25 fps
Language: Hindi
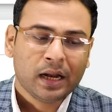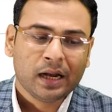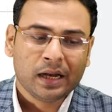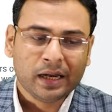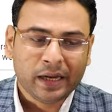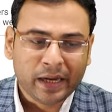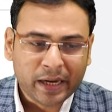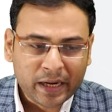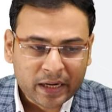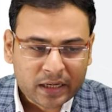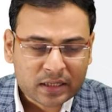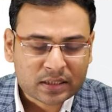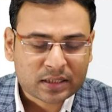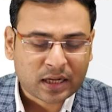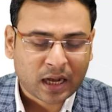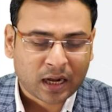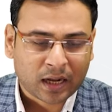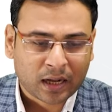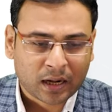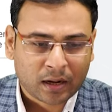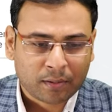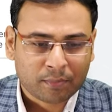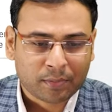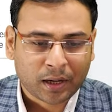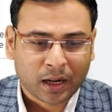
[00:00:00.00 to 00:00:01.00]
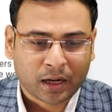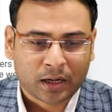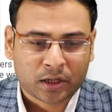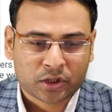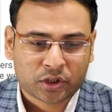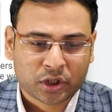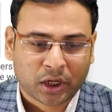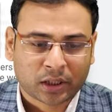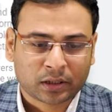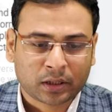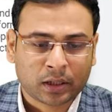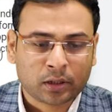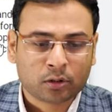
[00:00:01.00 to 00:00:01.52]
लीड्स अगर हम लाना
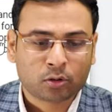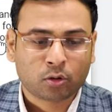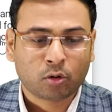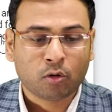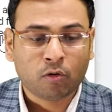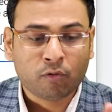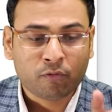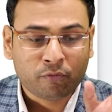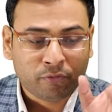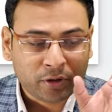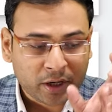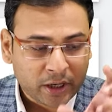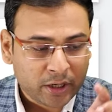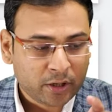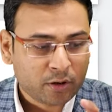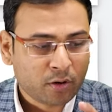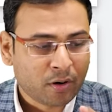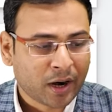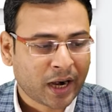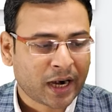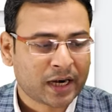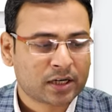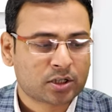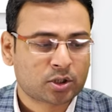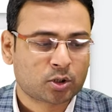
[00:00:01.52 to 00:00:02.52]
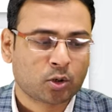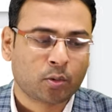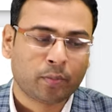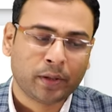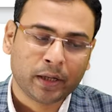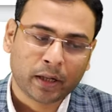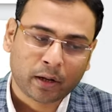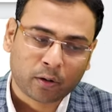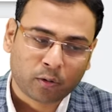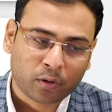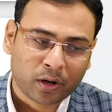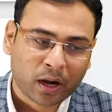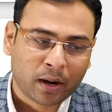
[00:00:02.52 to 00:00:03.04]
चाहते हैं थ्रू वीडियो एड्स तो भी
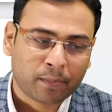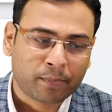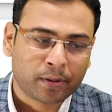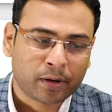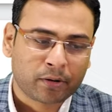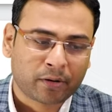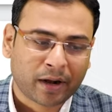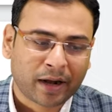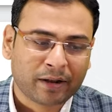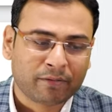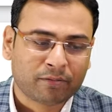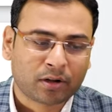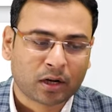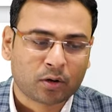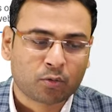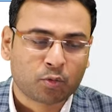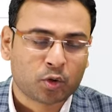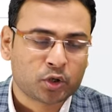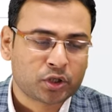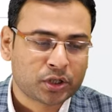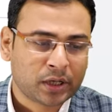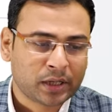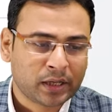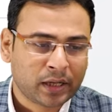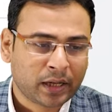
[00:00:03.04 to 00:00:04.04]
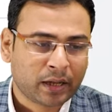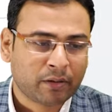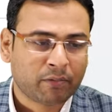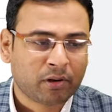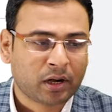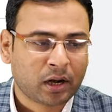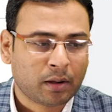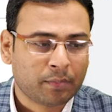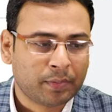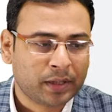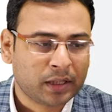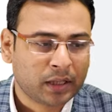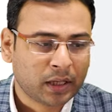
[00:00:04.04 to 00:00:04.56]
देखो यहाँ पर ड्राइव कन्वर्जन ही
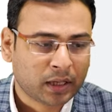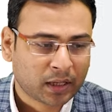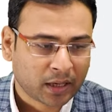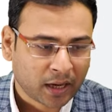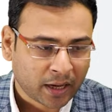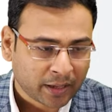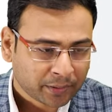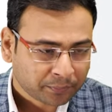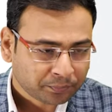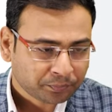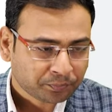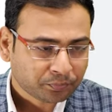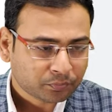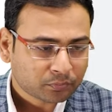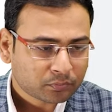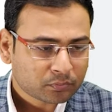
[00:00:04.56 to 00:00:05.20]
केवल हमें दिख रहा है